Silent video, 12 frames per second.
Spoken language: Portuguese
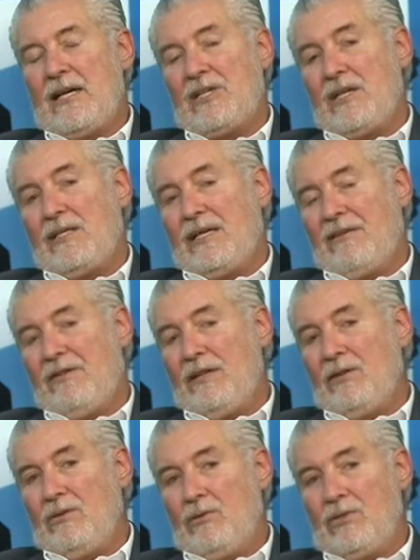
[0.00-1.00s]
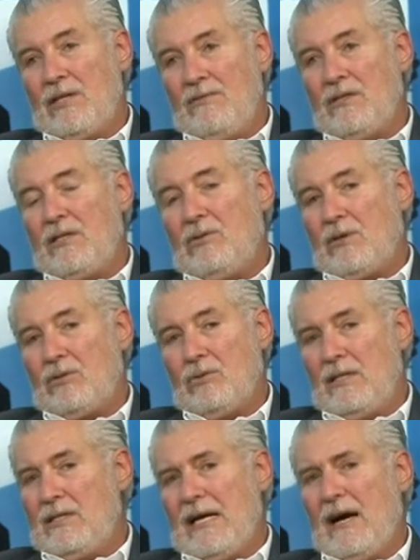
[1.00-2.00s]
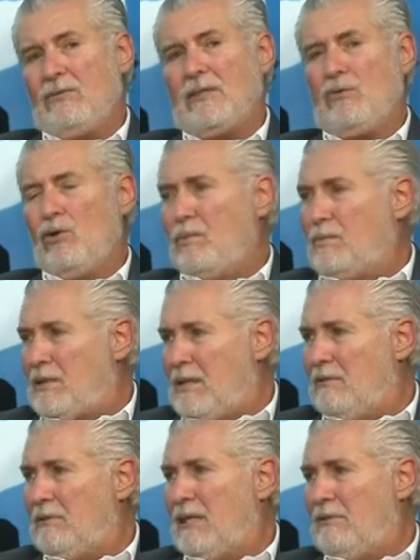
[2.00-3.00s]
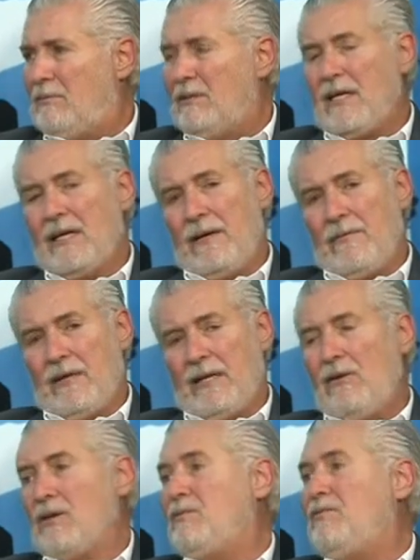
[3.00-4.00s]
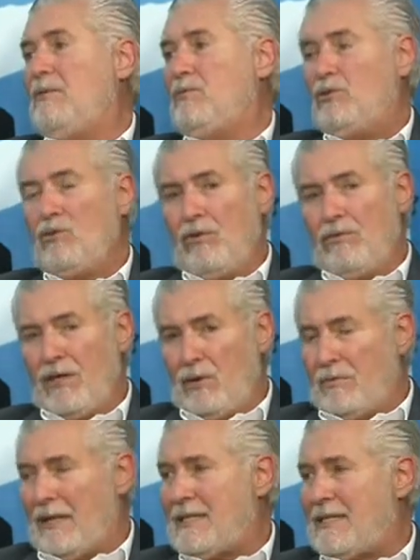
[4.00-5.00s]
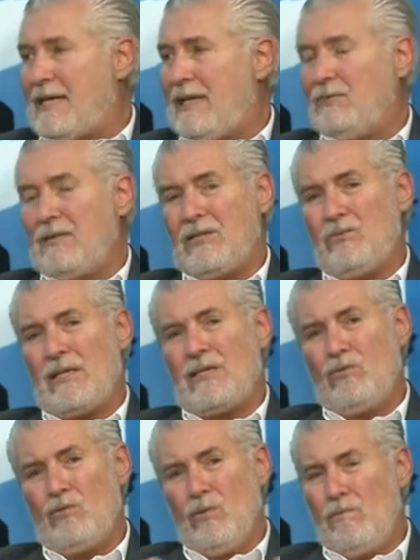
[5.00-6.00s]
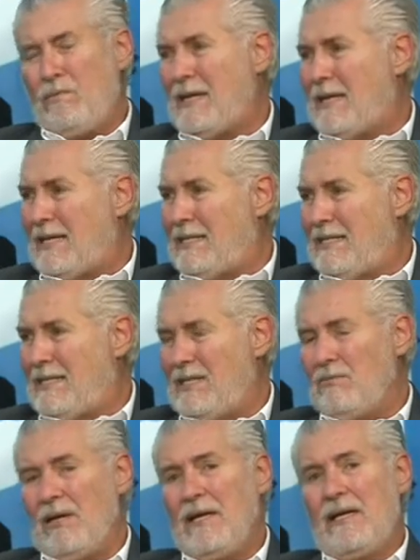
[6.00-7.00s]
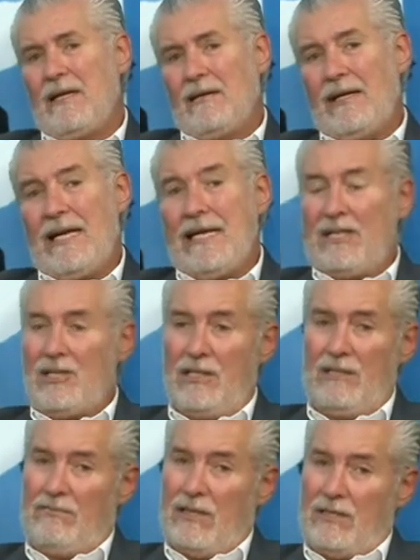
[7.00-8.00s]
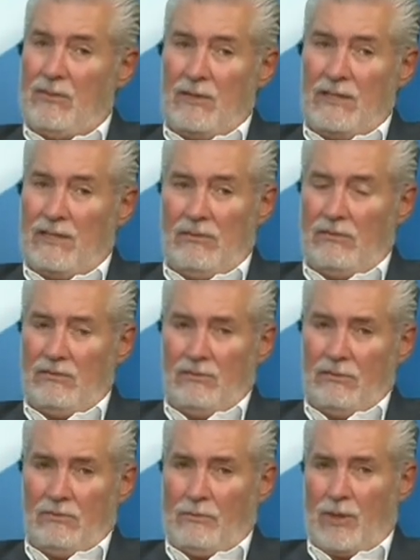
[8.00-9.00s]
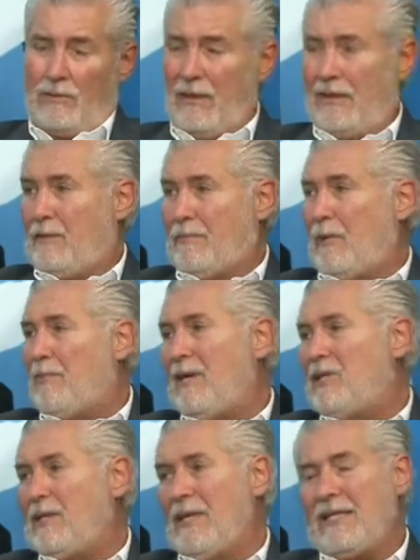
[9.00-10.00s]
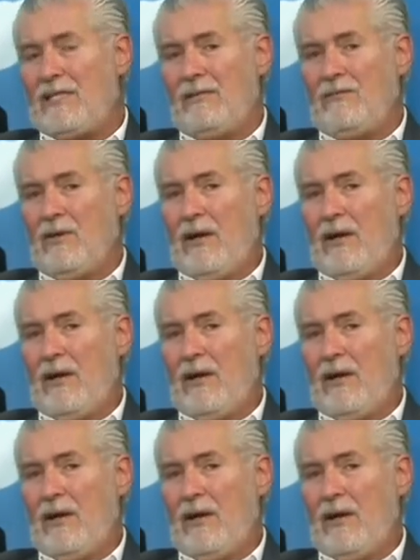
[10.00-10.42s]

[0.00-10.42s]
gente está vendo, inclusive, situações de alta corrupção, né? No, que nós vimos no governo passado, uma situação complicadíssima, né? e a gente vê a situação no, no próprio, no próprio legislativo,